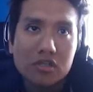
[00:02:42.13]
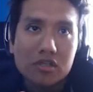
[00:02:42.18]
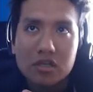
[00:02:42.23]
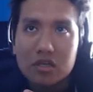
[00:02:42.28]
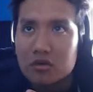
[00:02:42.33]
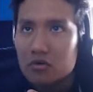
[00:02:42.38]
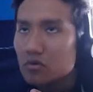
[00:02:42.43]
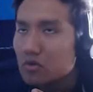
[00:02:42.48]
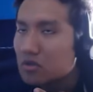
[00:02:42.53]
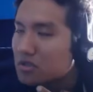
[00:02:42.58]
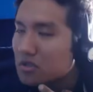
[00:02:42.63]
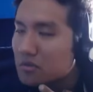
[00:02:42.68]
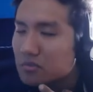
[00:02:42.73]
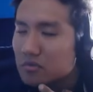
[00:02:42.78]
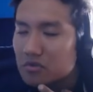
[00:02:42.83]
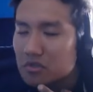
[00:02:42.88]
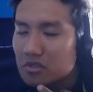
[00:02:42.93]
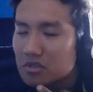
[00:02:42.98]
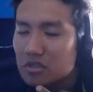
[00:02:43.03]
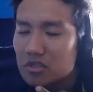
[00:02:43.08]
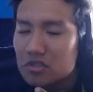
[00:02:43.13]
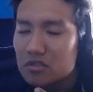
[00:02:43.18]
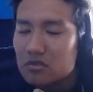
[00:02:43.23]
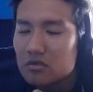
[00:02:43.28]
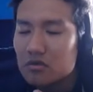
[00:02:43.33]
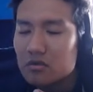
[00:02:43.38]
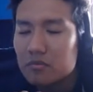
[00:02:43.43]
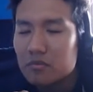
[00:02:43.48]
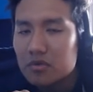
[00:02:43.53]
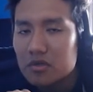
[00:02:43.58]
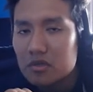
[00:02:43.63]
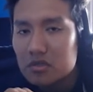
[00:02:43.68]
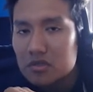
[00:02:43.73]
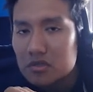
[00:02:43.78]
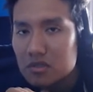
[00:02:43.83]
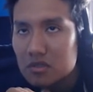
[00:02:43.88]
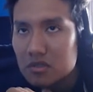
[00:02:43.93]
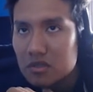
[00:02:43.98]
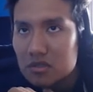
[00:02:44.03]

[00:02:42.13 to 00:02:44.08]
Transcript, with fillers: que no es tipo siniestro, pero es,